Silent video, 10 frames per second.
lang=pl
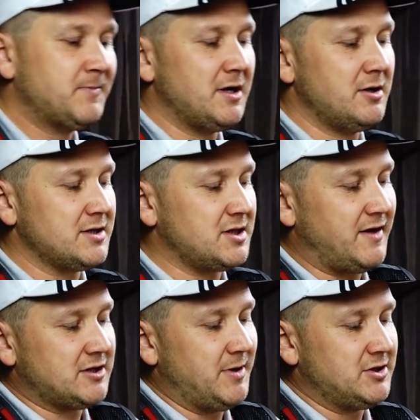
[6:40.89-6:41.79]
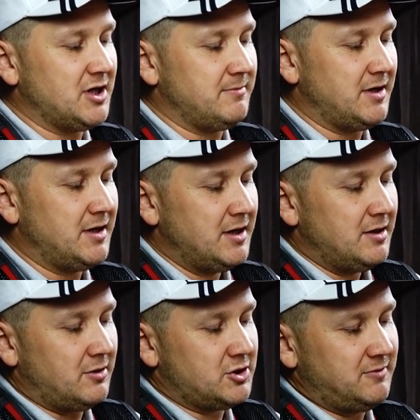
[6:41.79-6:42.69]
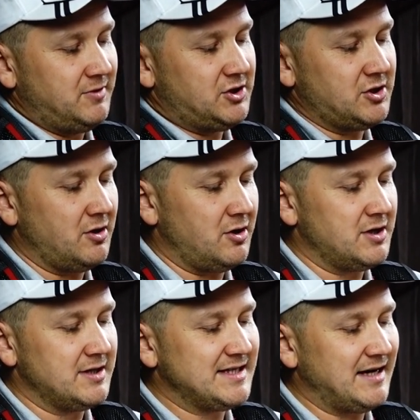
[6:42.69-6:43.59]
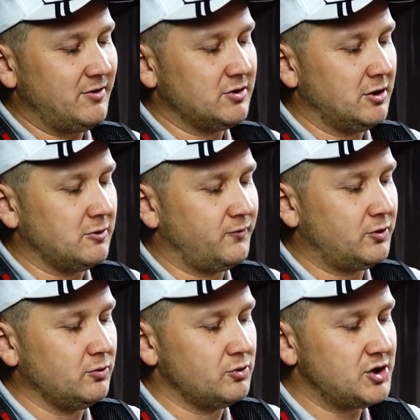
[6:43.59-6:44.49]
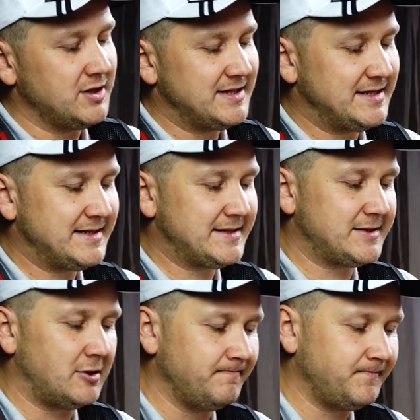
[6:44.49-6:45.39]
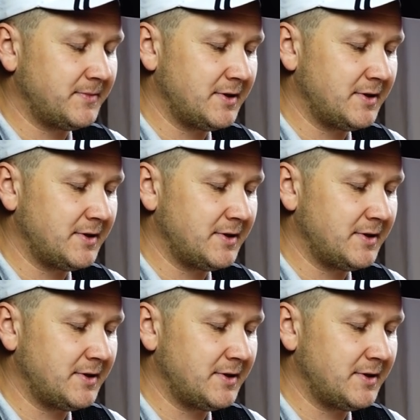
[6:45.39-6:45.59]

losować będziemy oczywiście e, zawodników, którzy są... Yy,